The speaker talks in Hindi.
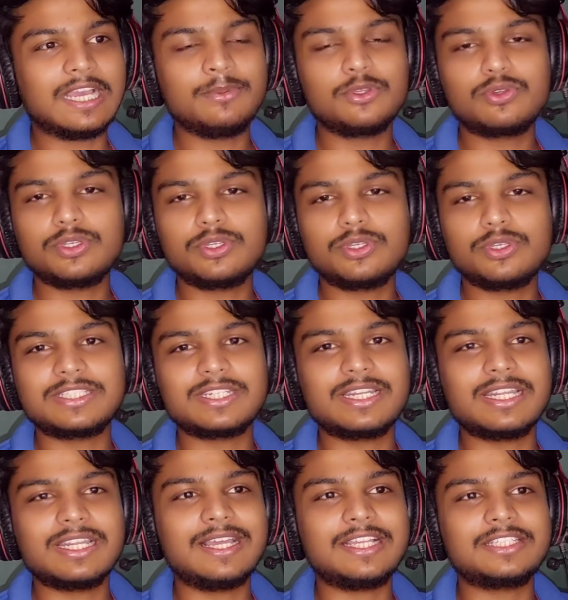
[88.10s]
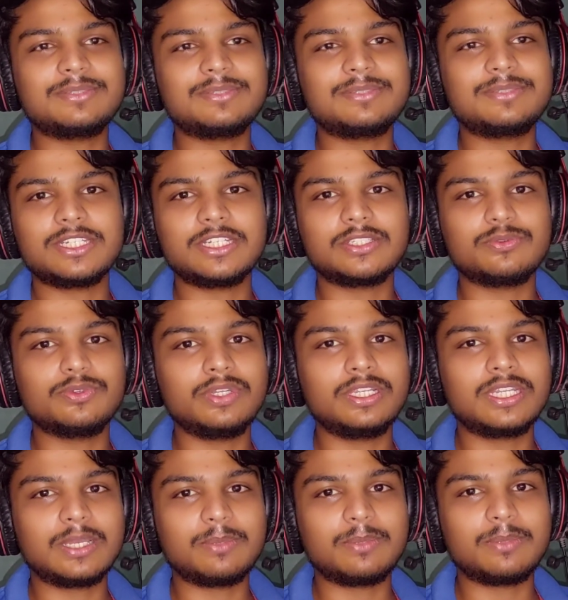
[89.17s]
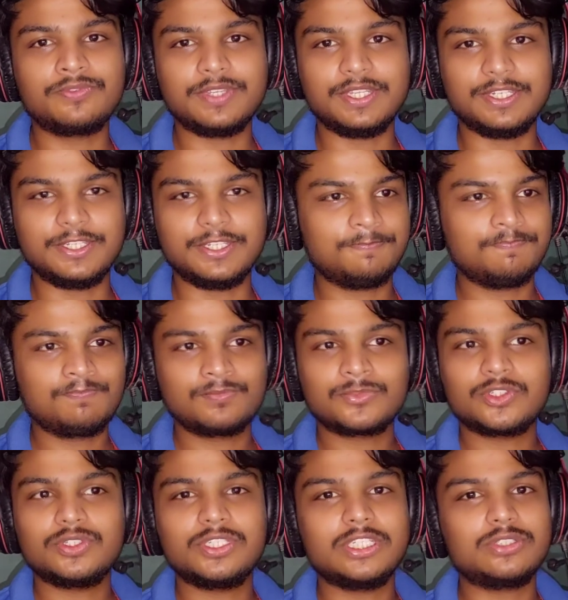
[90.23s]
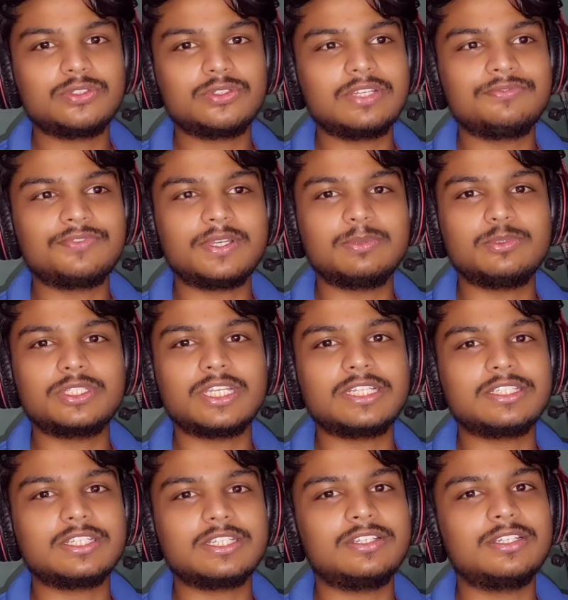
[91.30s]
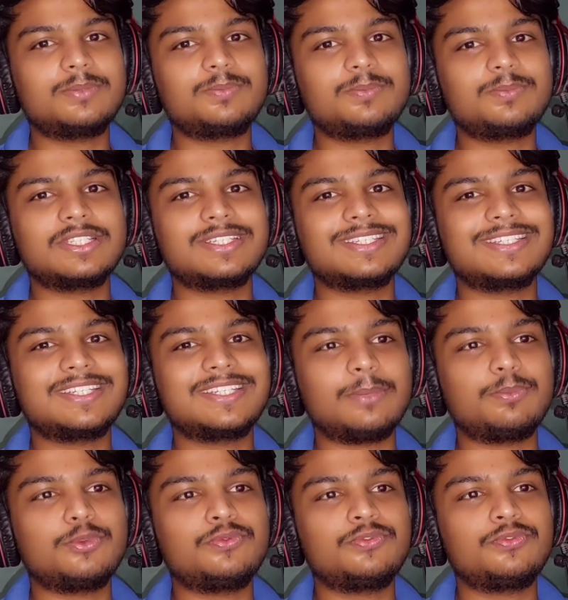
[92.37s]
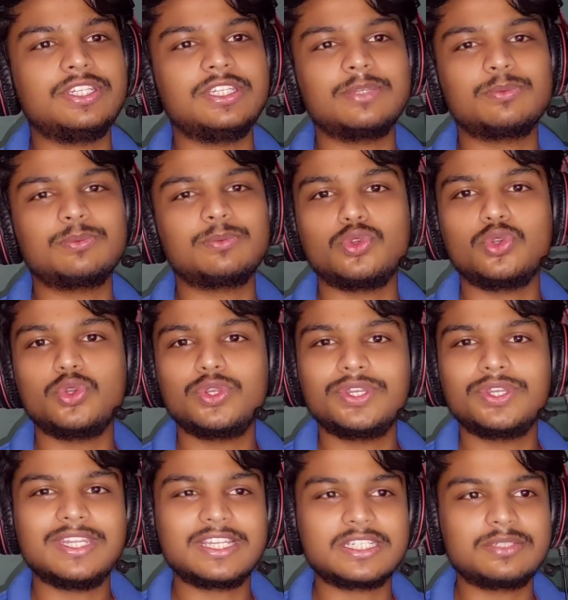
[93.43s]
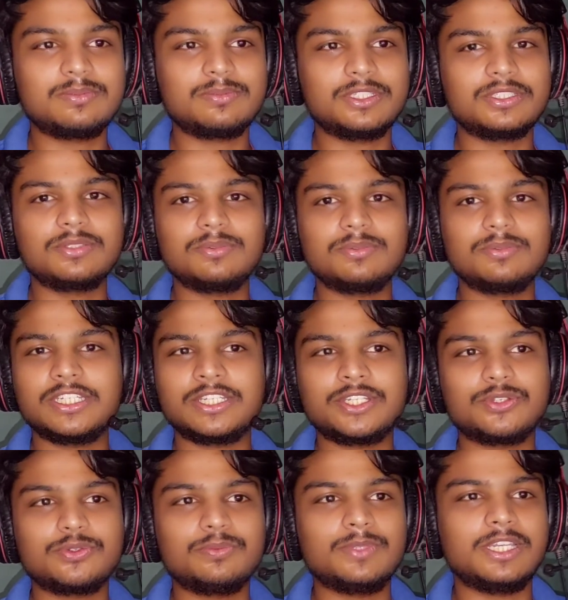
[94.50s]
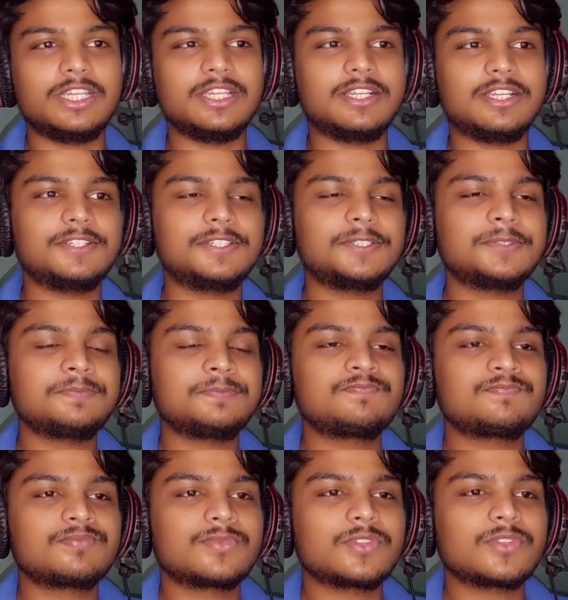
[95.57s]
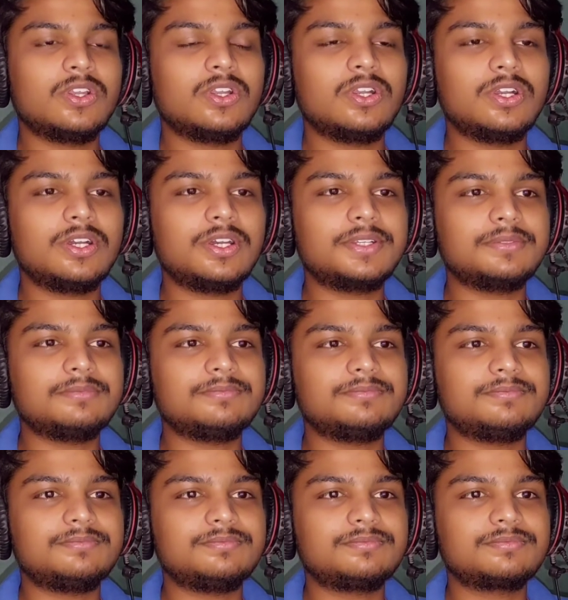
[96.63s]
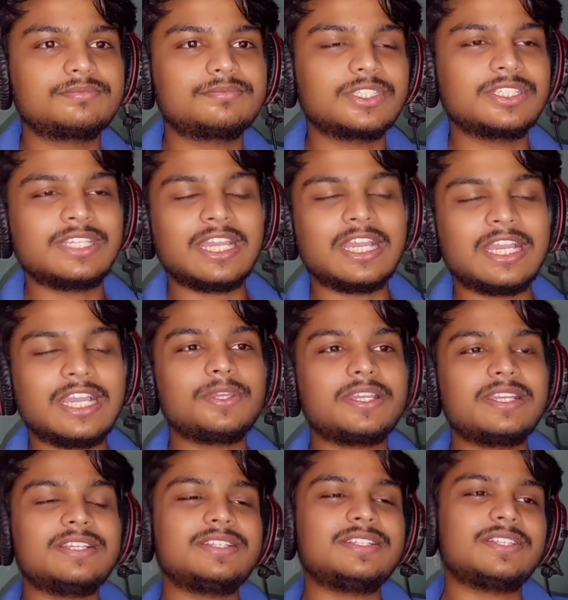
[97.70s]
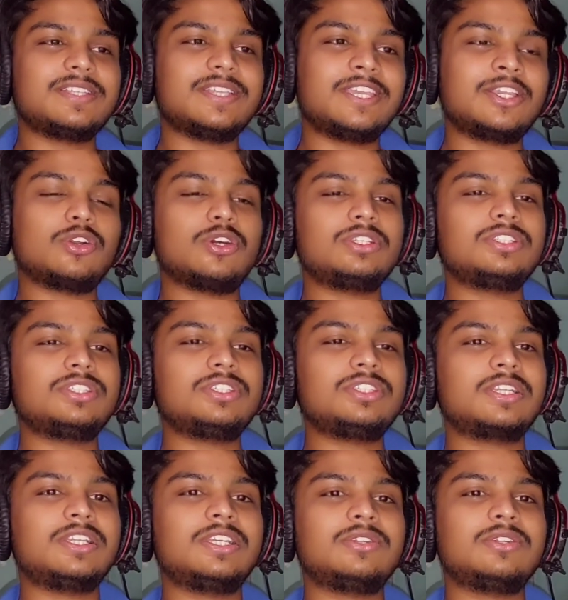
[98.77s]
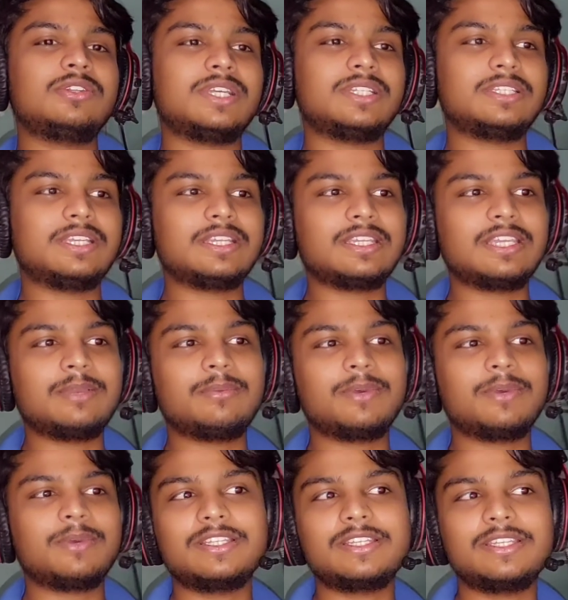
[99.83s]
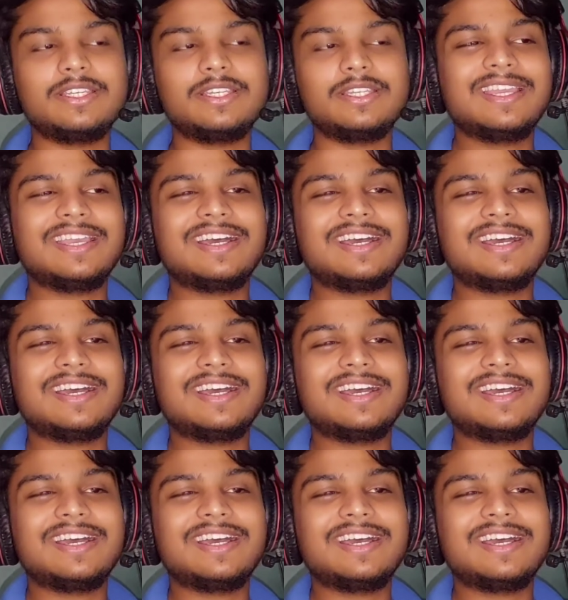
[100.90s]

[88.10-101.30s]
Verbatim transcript: अभी कोई बच रहा है लास्ट बच रहा है तो वो है टापू फीनी तो ये तो कंफर्म हो जाता है हंड्रेड परसेंट कि टापू फीनी हमको नेक्स्ट मंथ में देखने को मिलेगा और यहाँ पे गए एक और चीज़ क्लियर हो जाता है कि हमारे देखिए